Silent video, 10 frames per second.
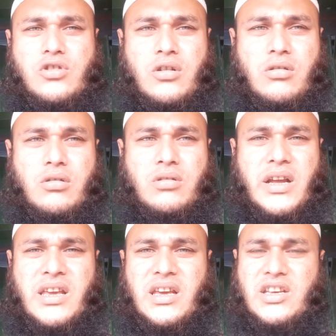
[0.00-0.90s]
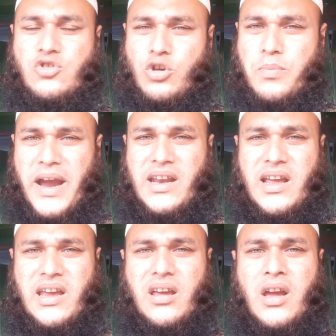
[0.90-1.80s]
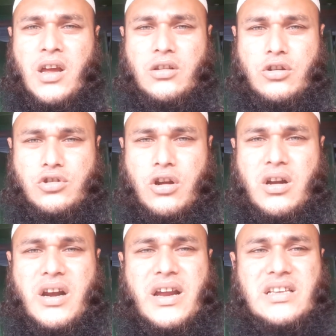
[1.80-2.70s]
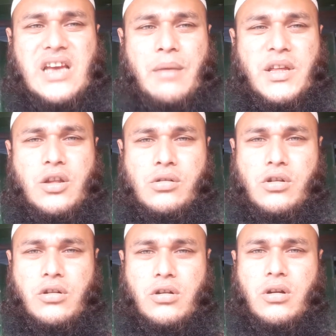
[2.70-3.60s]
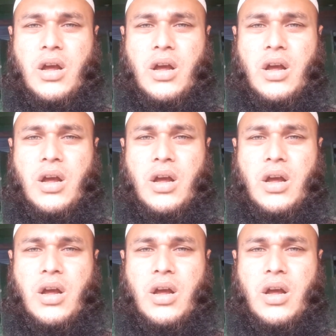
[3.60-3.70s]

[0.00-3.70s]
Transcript: জনগণ নাকি কিছুই পায় নাই তো সরকারের কাছে আবেদন রইল